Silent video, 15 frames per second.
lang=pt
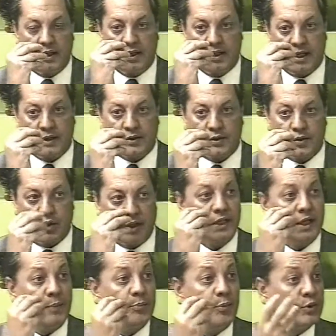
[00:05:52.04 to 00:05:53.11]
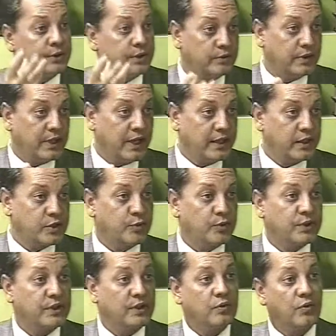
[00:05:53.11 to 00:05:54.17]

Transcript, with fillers: retoque na ponta do nariz, porque